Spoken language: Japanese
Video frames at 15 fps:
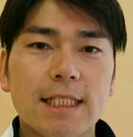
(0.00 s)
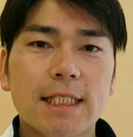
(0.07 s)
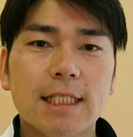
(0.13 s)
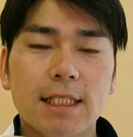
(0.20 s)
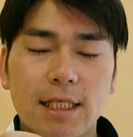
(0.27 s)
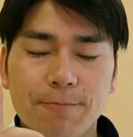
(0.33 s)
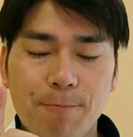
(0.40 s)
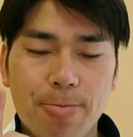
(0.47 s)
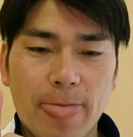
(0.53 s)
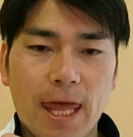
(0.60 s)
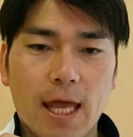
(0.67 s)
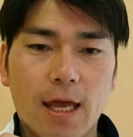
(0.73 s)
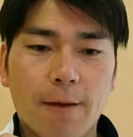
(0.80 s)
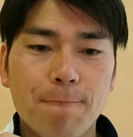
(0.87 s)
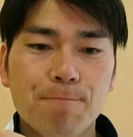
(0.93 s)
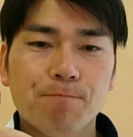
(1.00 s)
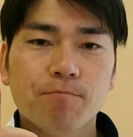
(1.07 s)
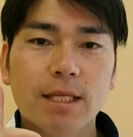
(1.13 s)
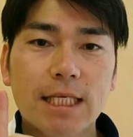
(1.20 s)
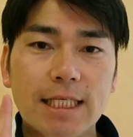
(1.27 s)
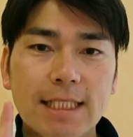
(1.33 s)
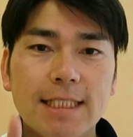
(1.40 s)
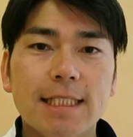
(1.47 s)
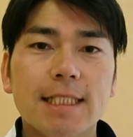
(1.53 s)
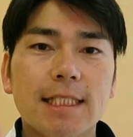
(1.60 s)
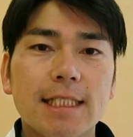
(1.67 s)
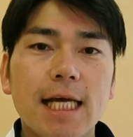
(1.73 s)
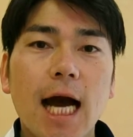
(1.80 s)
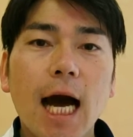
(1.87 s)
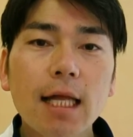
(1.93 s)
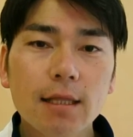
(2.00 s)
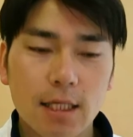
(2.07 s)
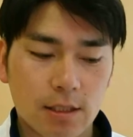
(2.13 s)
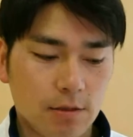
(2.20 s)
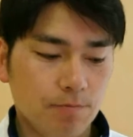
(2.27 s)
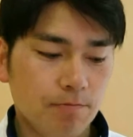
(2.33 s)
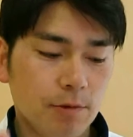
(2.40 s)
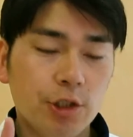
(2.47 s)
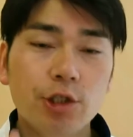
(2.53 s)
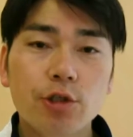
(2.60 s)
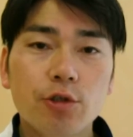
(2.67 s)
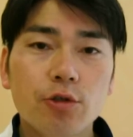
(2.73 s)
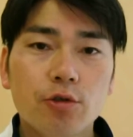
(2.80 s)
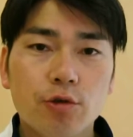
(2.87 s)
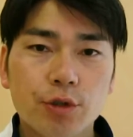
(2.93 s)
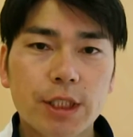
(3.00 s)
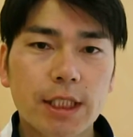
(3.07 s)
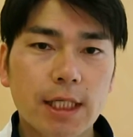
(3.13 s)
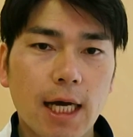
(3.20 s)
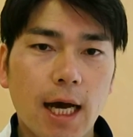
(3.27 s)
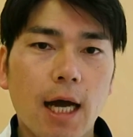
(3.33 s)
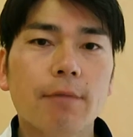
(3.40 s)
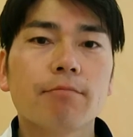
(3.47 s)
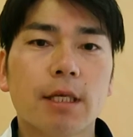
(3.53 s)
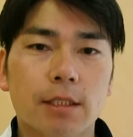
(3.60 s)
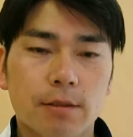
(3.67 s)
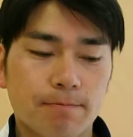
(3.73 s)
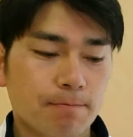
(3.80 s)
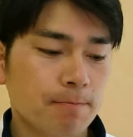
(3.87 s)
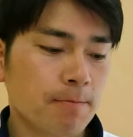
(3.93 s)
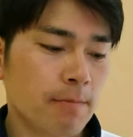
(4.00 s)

時、えー、7時半です19時半です